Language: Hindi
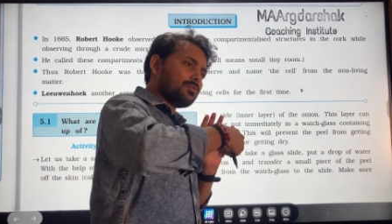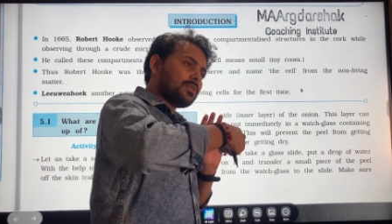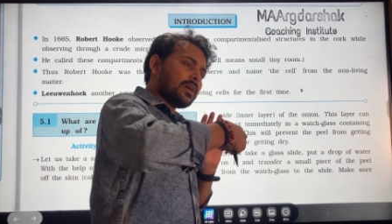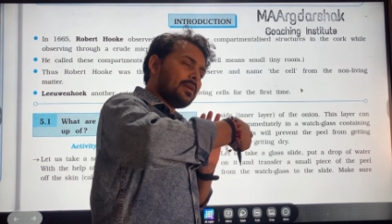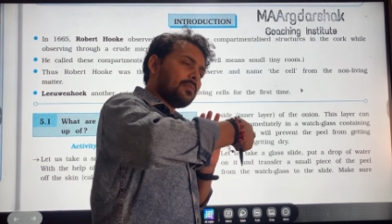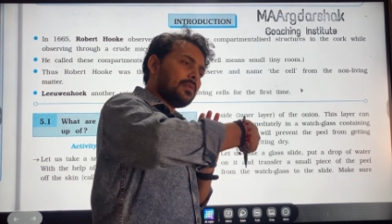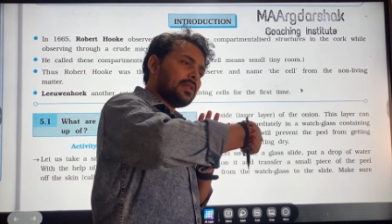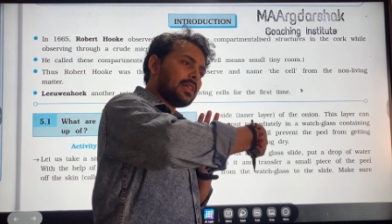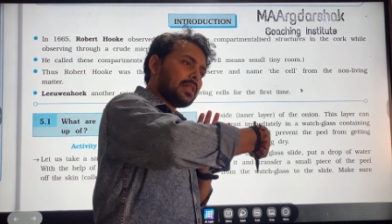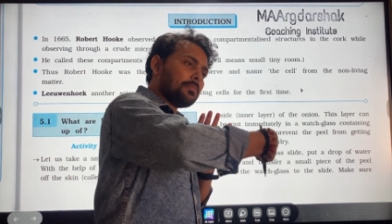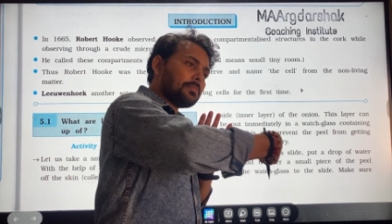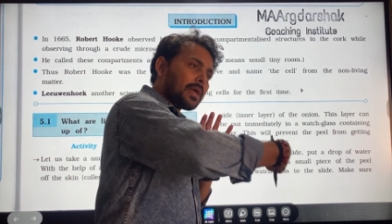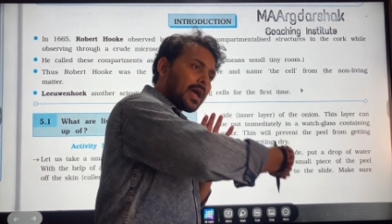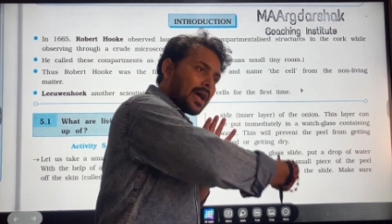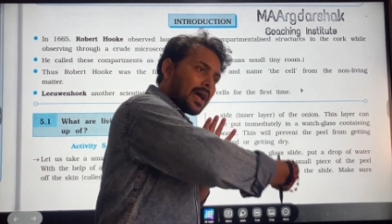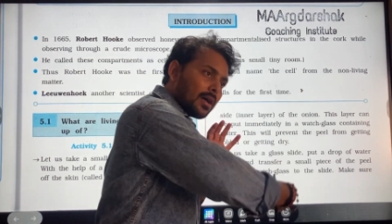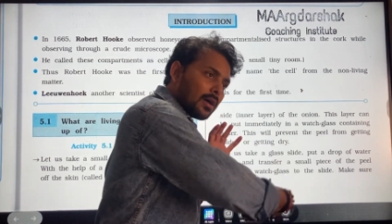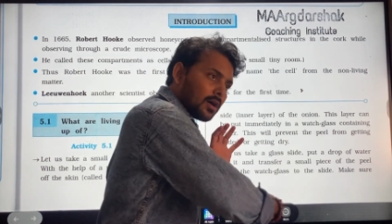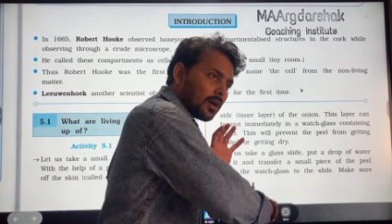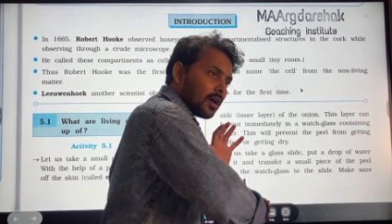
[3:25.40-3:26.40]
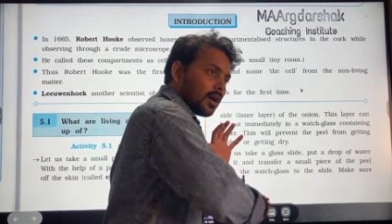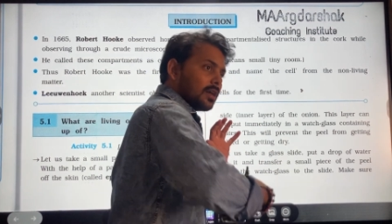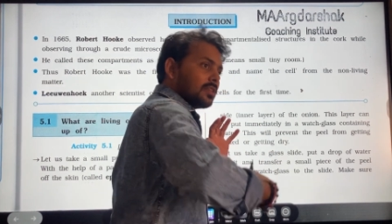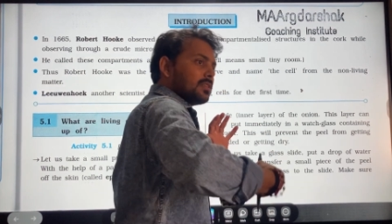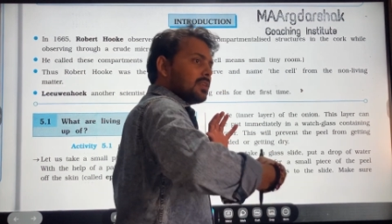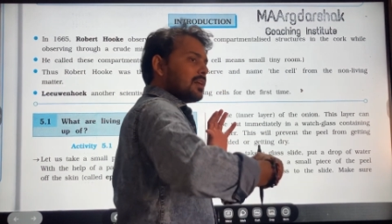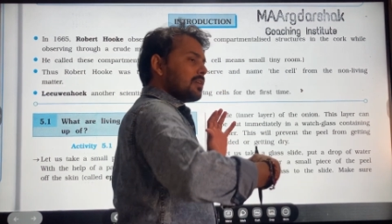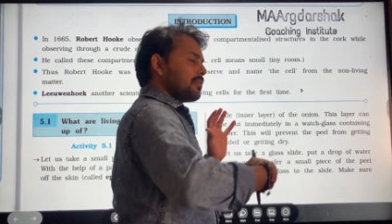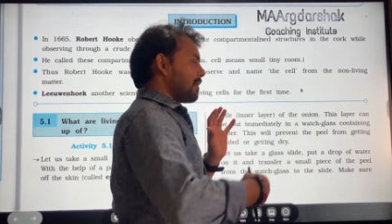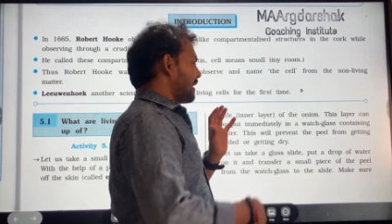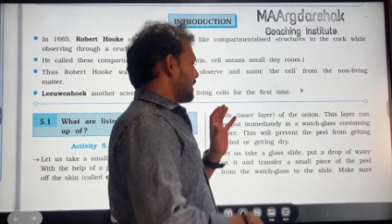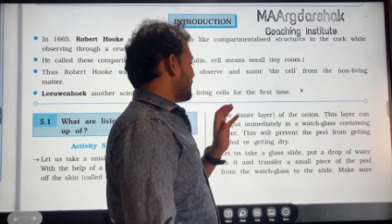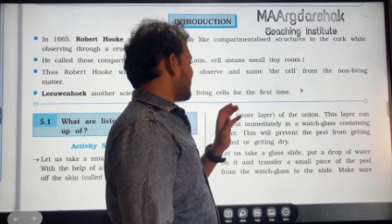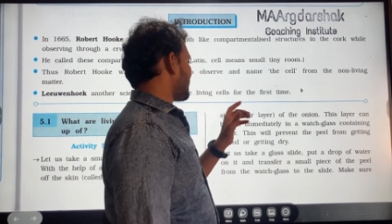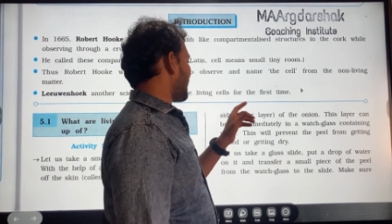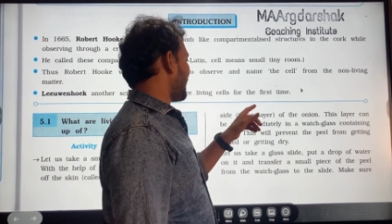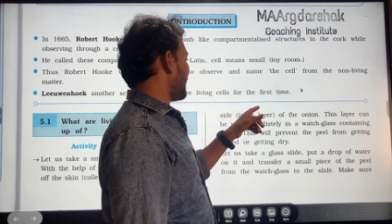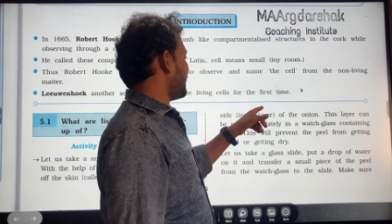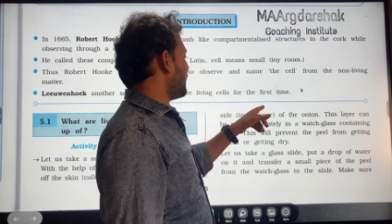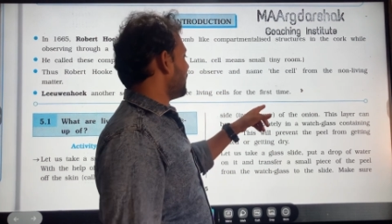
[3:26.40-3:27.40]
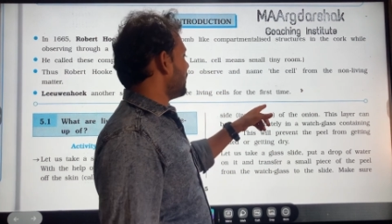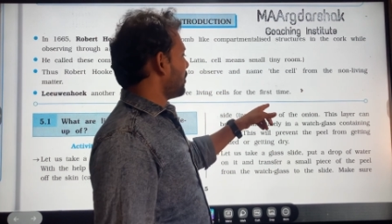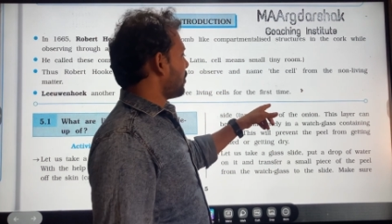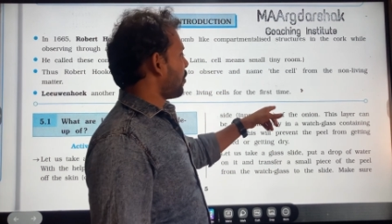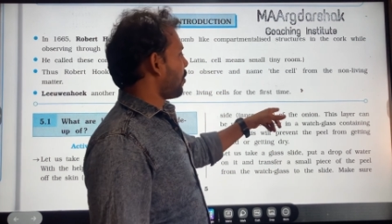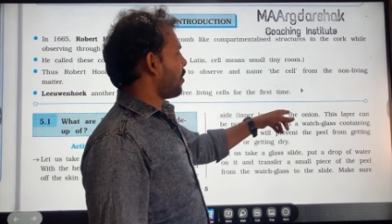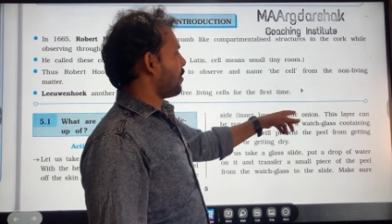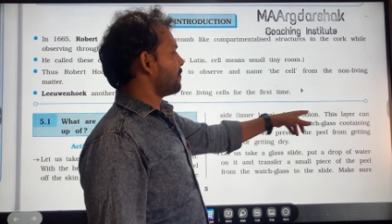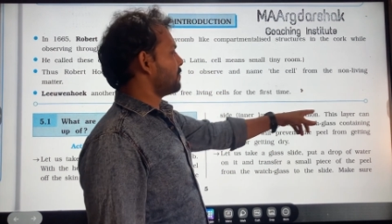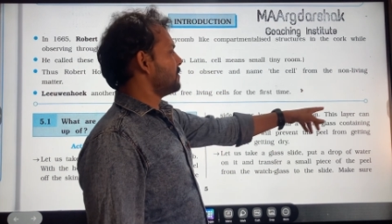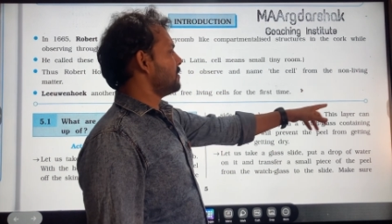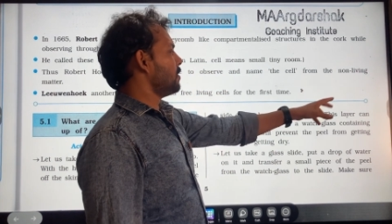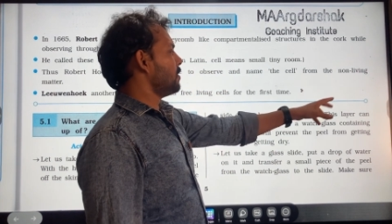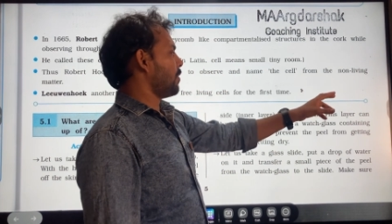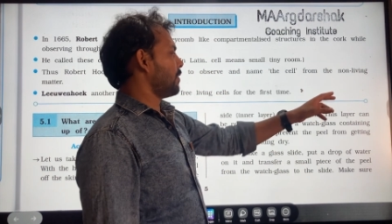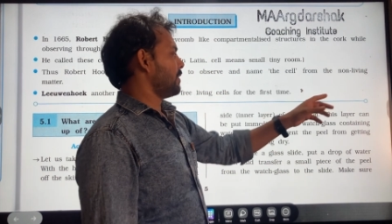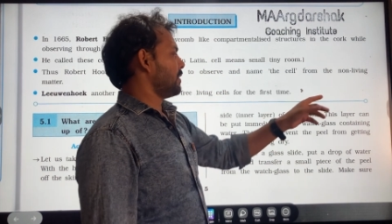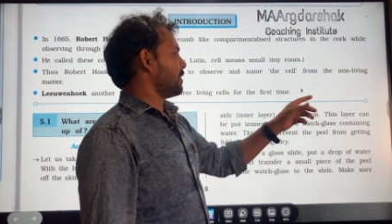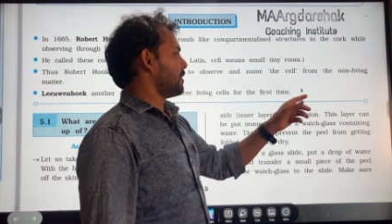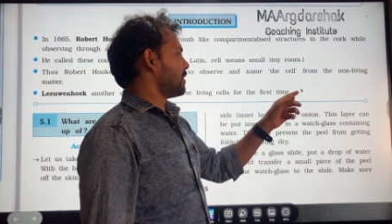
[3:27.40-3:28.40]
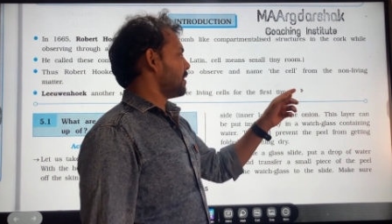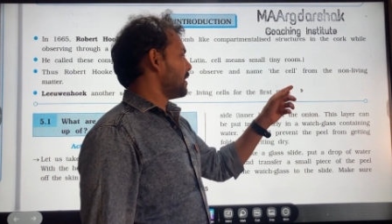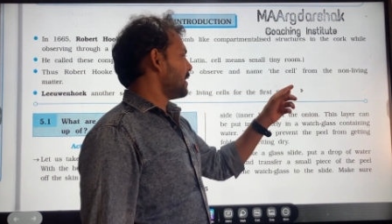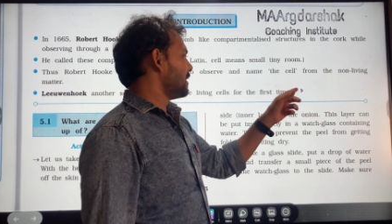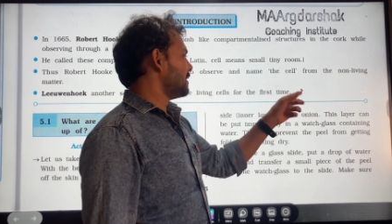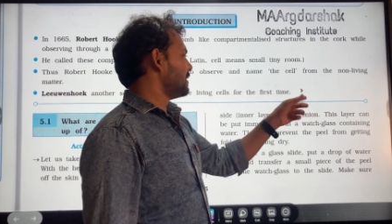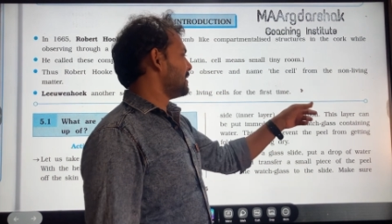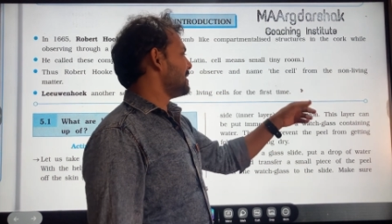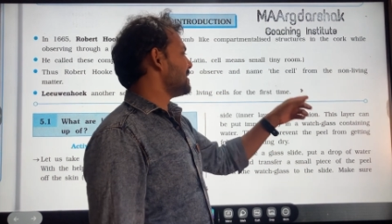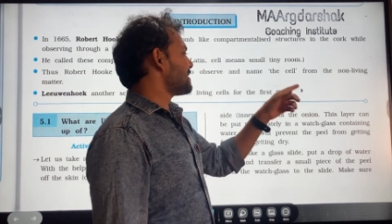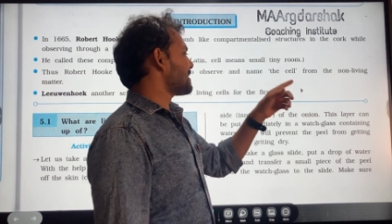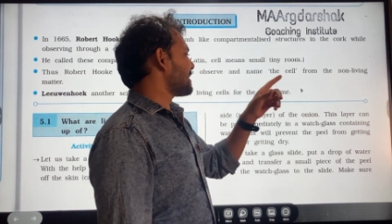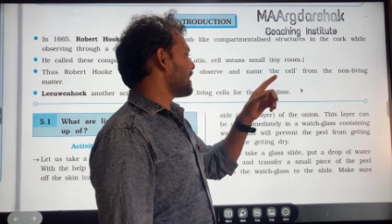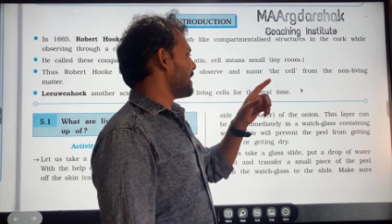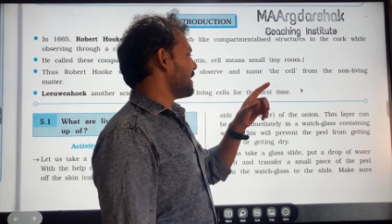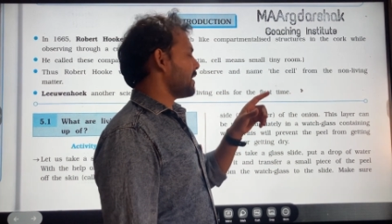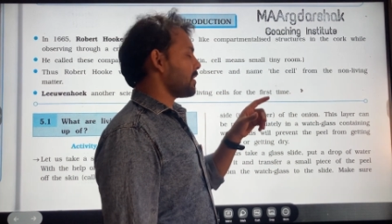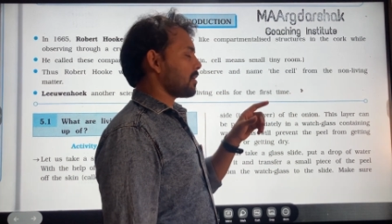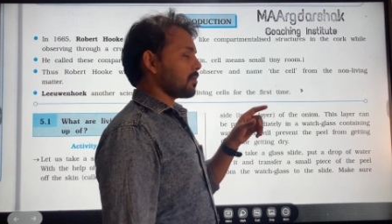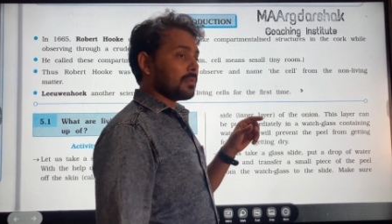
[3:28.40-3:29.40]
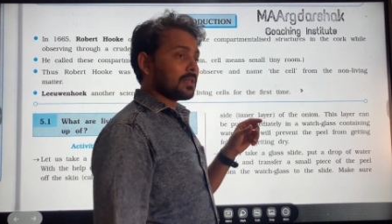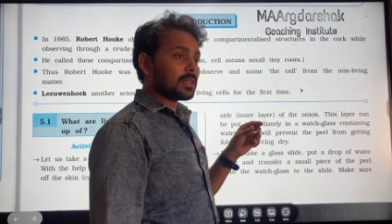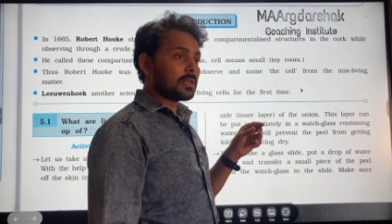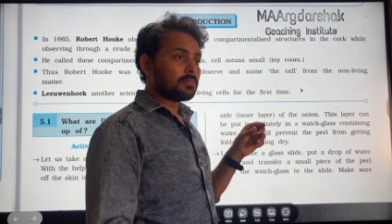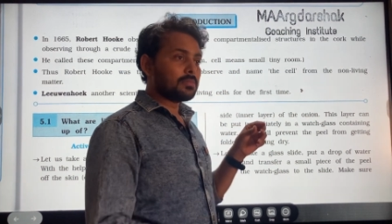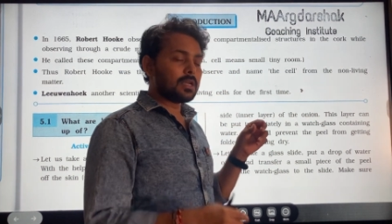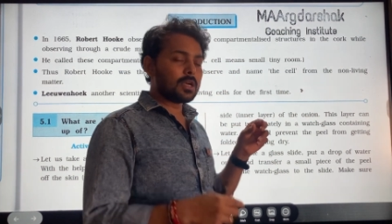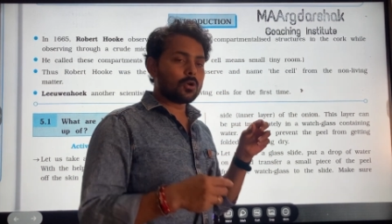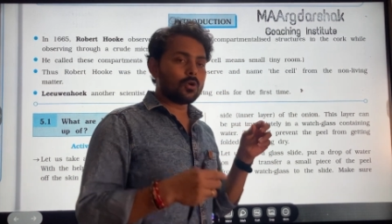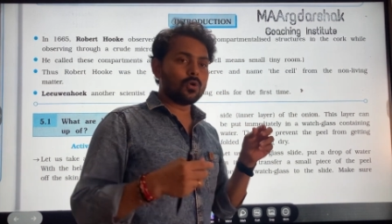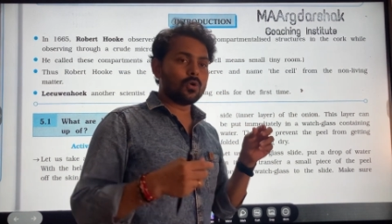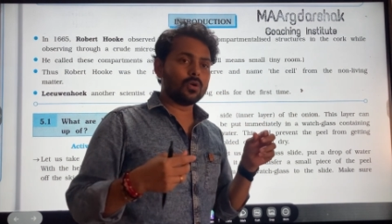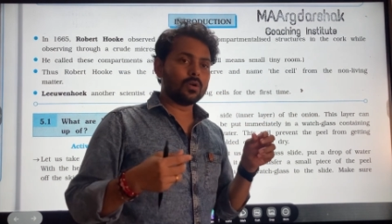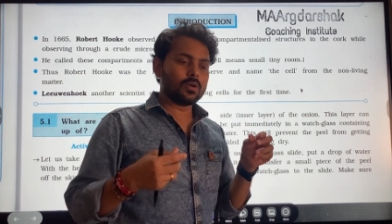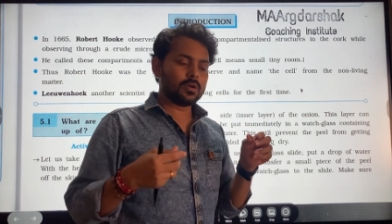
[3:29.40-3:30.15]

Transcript: साइड मतलब क्या अंदर वाली साइड ऑफ दी ऑनियन दिस प्लेयर मतलब देखो